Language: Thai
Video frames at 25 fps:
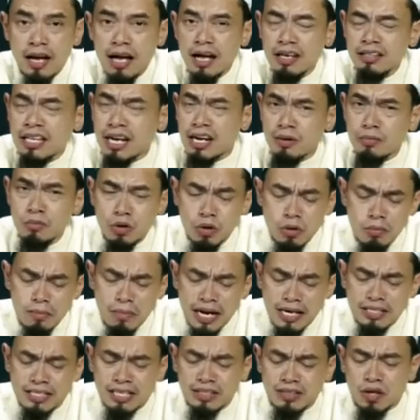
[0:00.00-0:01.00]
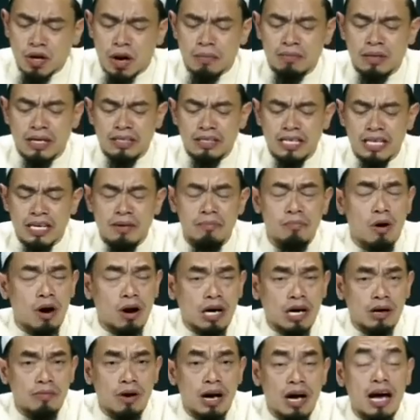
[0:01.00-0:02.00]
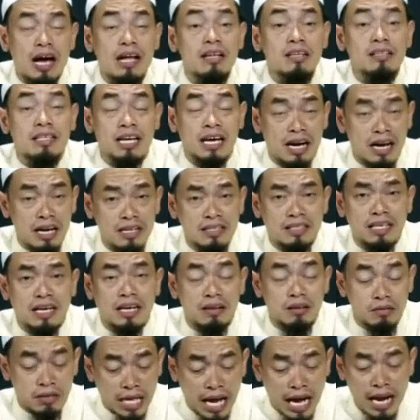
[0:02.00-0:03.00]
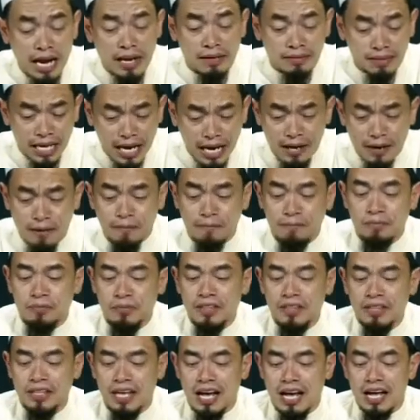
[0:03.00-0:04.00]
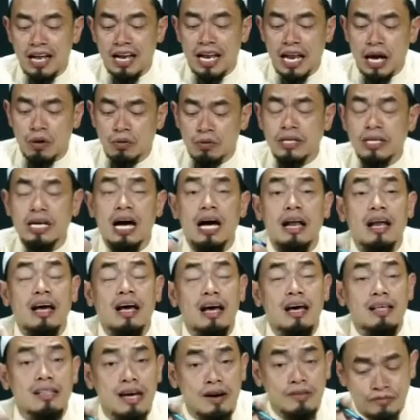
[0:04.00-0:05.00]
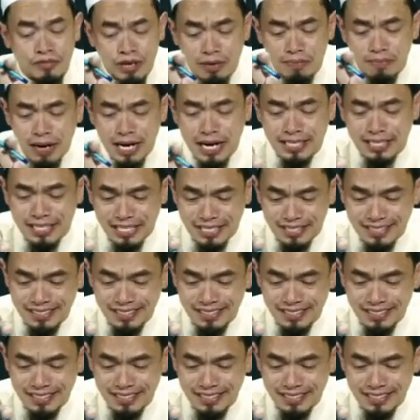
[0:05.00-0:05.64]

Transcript: ท่านอบูอุมามะห์จึงตอบทันทีบอกกับว่าอันตะท่านนะเราแค่นะฮะดาฟีบัยติ